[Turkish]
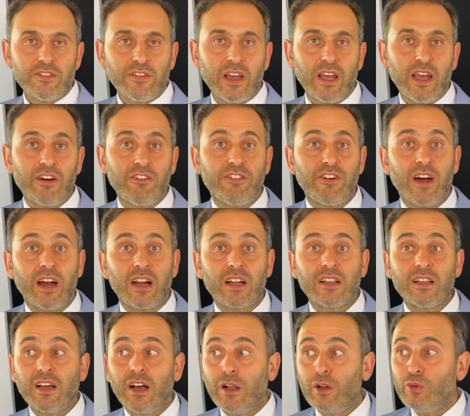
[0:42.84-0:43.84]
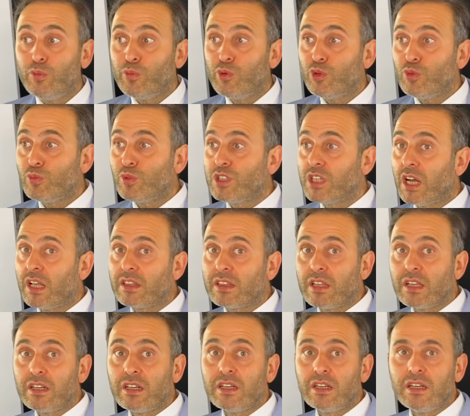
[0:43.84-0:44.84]
veya farklı alüminyum
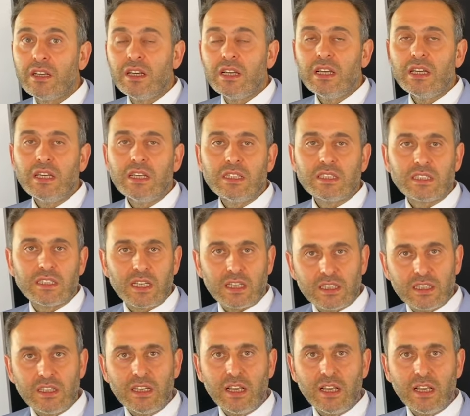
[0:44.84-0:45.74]
jantları satın